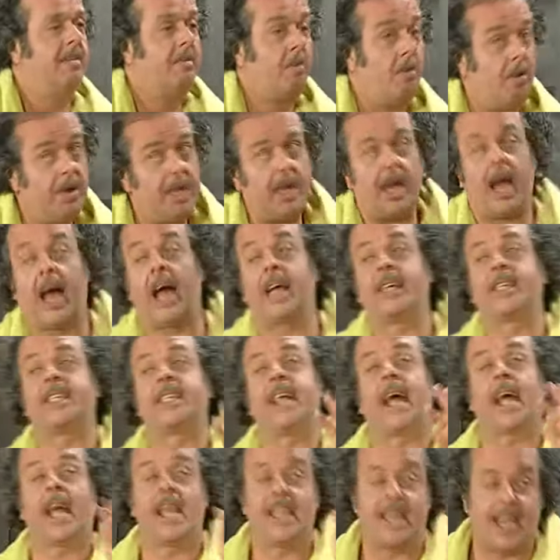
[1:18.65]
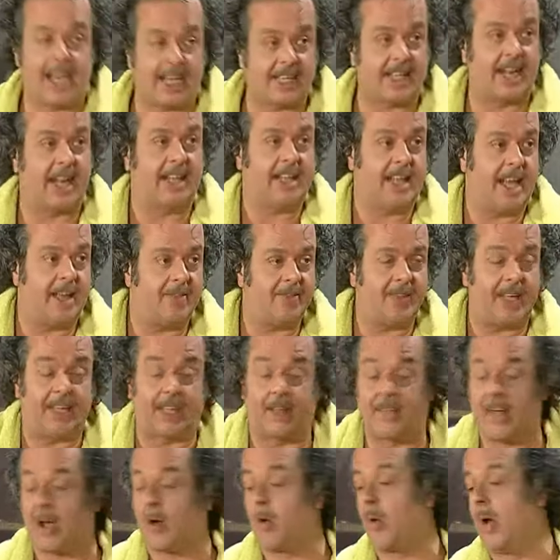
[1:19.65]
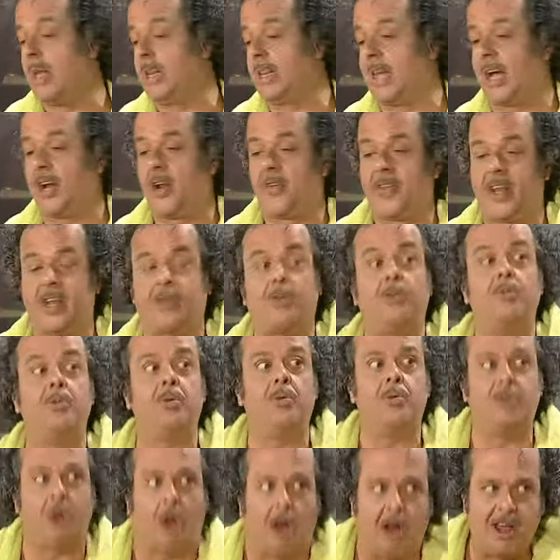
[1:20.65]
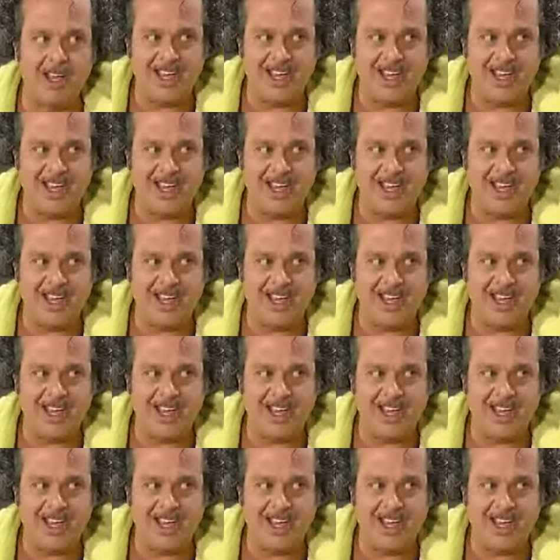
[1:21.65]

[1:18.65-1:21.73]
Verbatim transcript: Uy, hasta que llegas a la tienda y te das cuenta que no tienes un duro.